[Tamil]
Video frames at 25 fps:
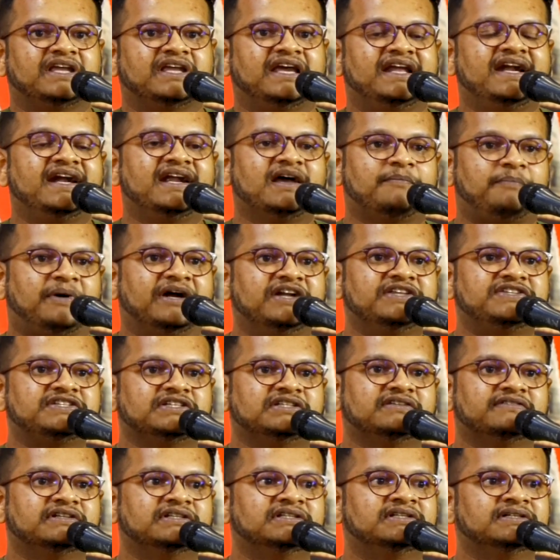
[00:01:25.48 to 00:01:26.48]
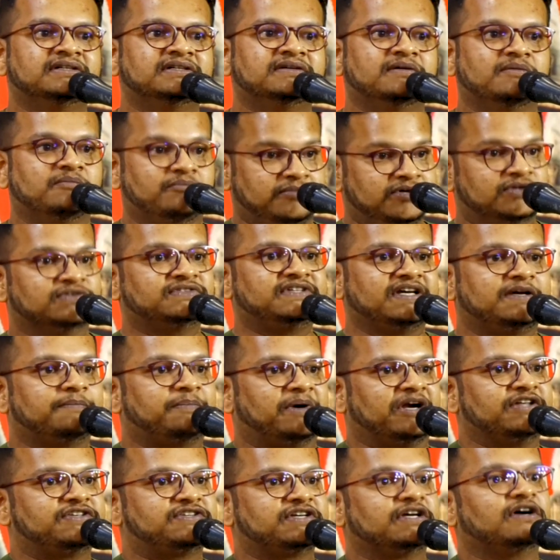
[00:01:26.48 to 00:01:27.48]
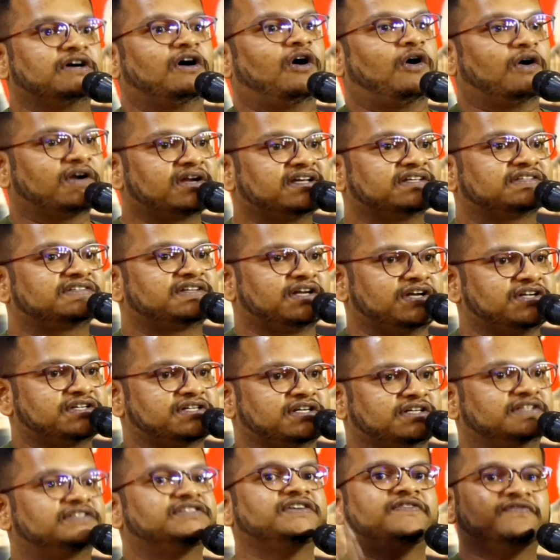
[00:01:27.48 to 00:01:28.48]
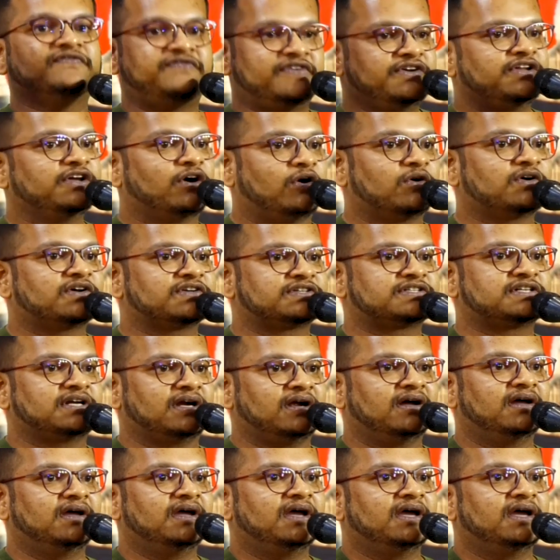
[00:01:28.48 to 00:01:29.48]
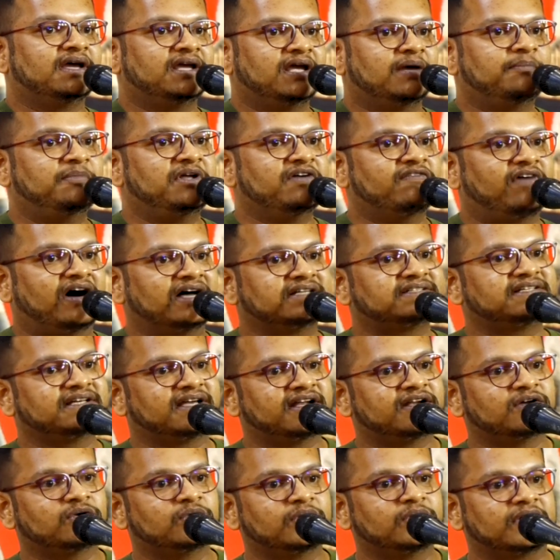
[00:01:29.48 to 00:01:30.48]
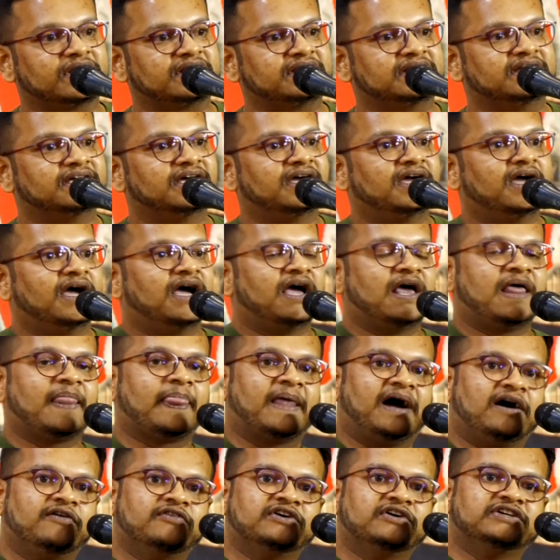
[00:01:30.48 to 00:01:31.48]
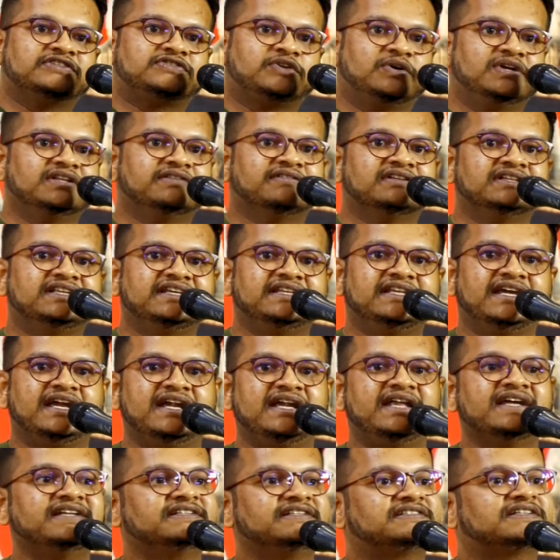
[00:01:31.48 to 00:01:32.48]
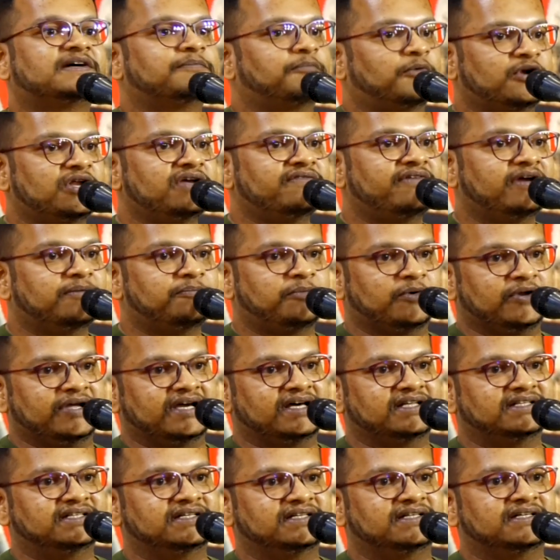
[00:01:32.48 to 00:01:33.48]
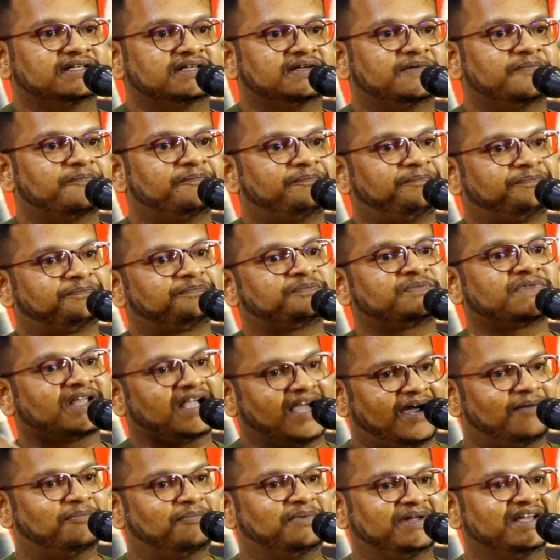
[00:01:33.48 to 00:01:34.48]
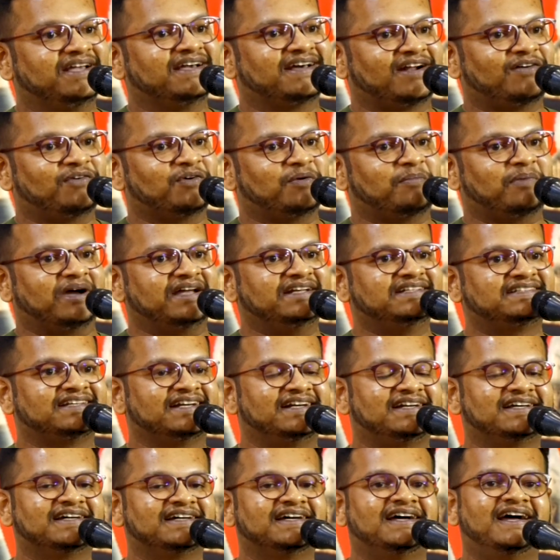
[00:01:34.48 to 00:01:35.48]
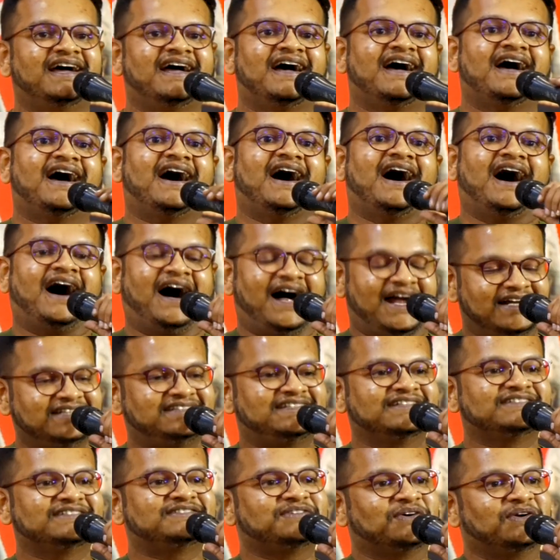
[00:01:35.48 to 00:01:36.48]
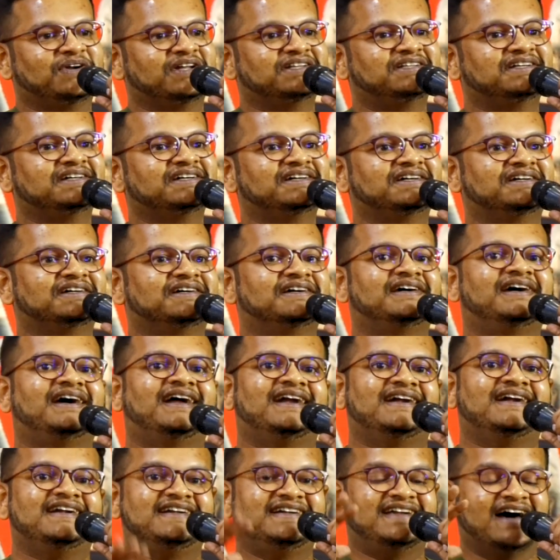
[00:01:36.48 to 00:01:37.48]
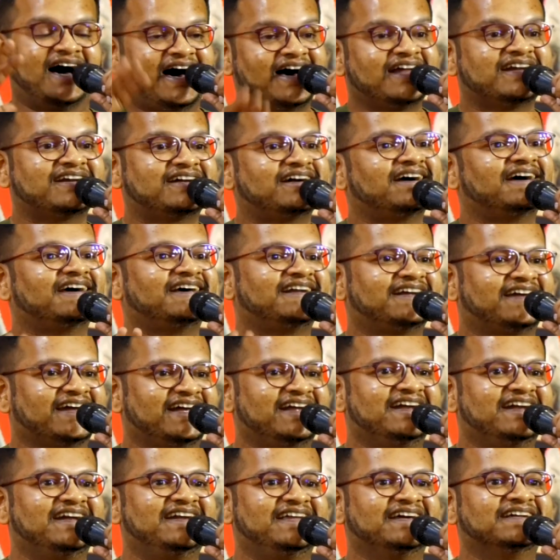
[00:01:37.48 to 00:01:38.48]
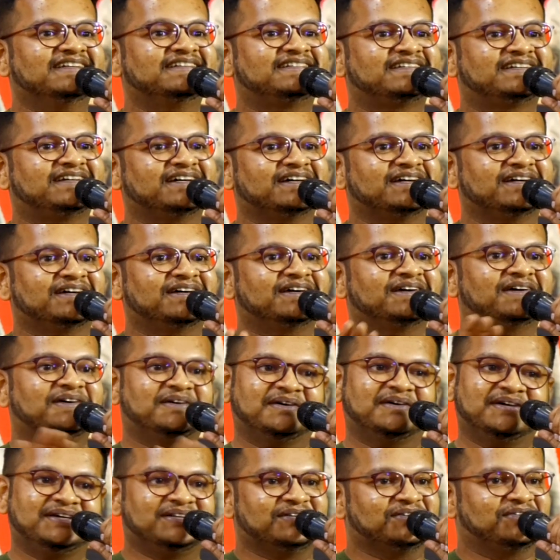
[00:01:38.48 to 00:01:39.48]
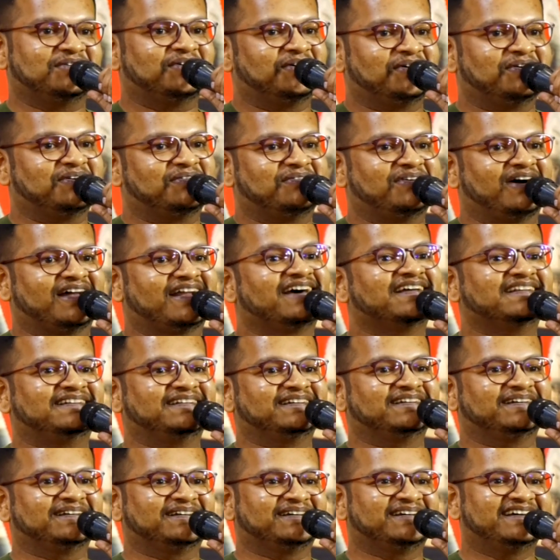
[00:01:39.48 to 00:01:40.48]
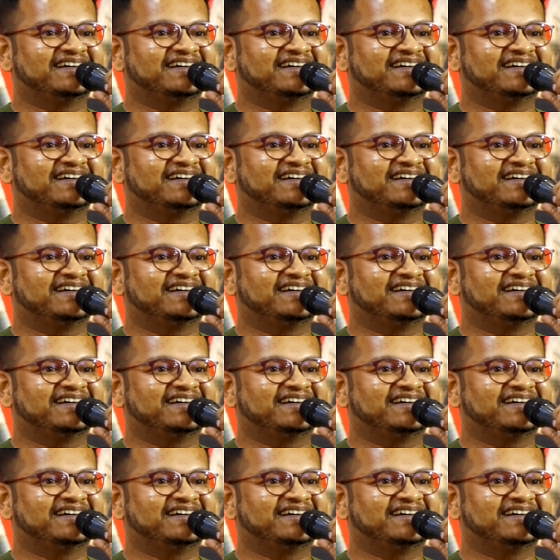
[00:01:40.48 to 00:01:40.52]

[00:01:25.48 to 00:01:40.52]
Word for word: ஏன்னா நான் படித்தது வந்து மியூசிக் படித்தேன் ஆர்கெஸ்ட்ரேஷன் சிம்ஃபனி ஆர்கெஸ்ட்ரா எப்படி வாசிக்கணுங்கிறது அவங்க சொன்னது வந்து இது இந்தியன்ஸ்க்கு புரியவே புரியாது அப்படிங்கிற அவங்க மைண்ட் செட்டு அடுத்து சொன்னது டார்க்காக இருக்க இண்டியன்ஸ்க்கு இது வராது